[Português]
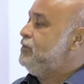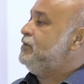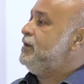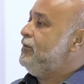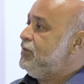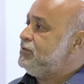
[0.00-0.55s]

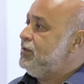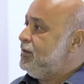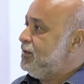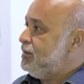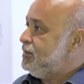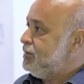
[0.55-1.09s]
através
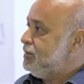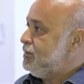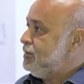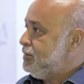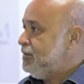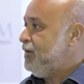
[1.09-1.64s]
da,
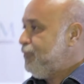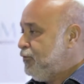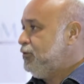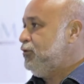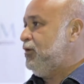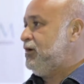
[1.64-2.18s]
da fruta
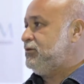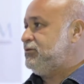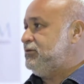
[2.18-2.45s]
do abacaxi. Eu